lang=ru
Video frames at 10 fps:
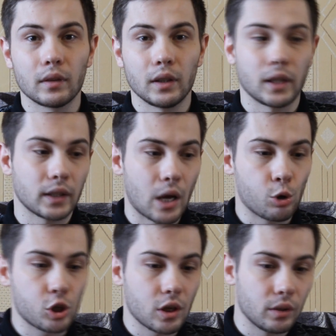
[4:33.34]
И тогда
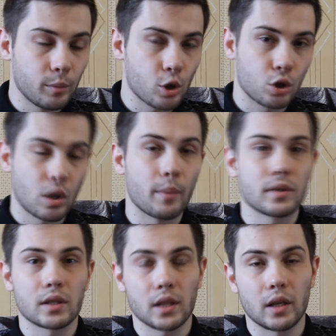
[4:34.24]
уже между нами
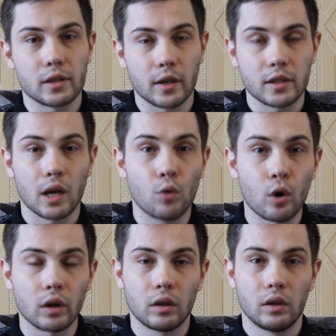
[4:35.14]
состоялся
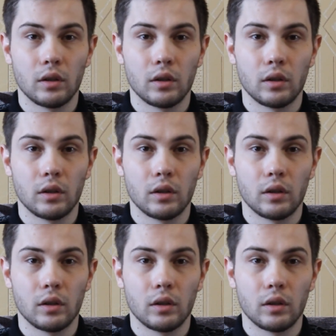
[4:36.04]
разговор,